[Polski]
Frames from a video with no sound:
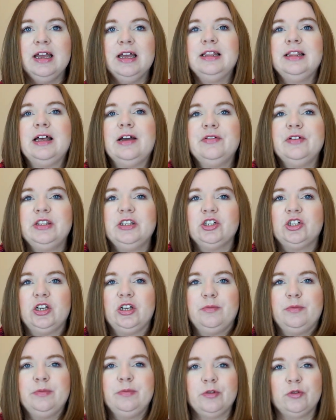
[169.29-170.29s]
Nawet
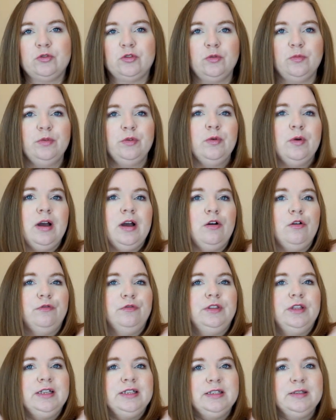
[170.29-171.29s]
jeżeli bym ją zrobiła o w
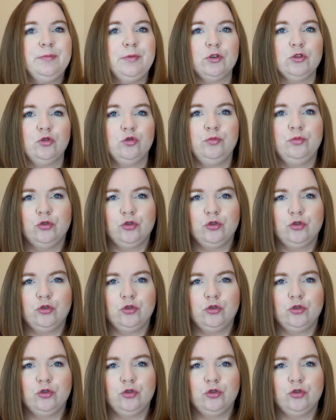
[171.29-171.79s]
ten sposób,